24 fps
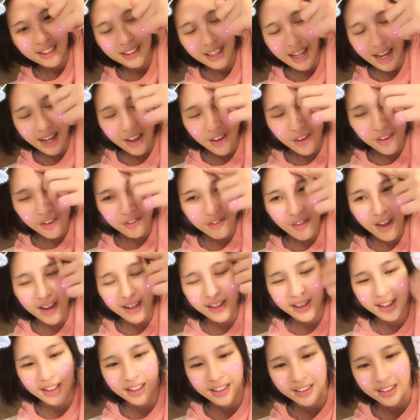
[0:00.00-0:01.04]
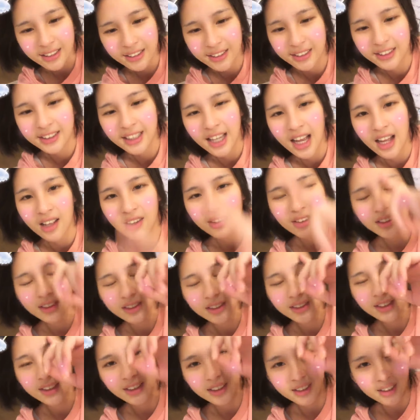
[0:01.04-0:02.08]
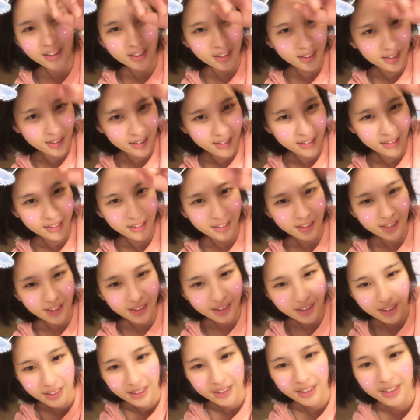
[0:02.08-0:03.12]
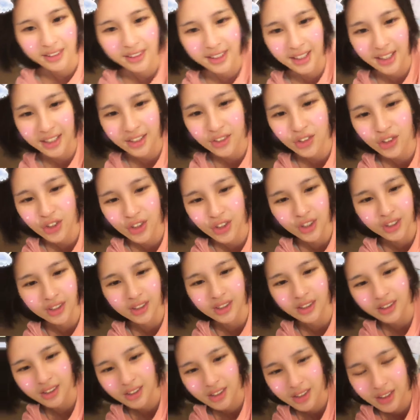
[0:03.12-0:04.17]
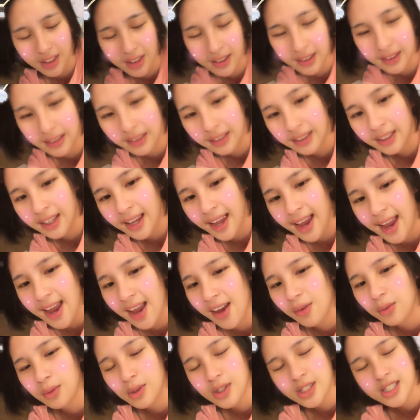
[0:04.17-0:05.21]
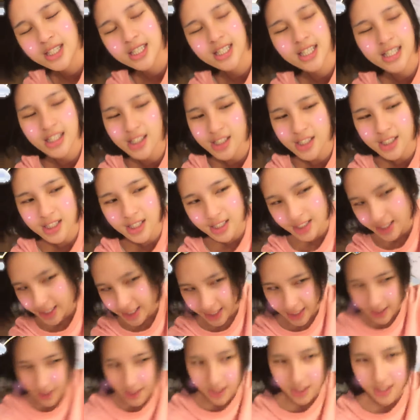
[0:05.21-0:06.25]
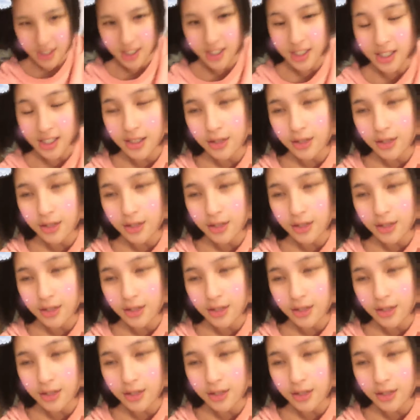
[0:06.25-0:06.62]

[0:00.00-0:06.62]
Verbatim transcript: 还有放一个特效，这个。天使的，我今天是天使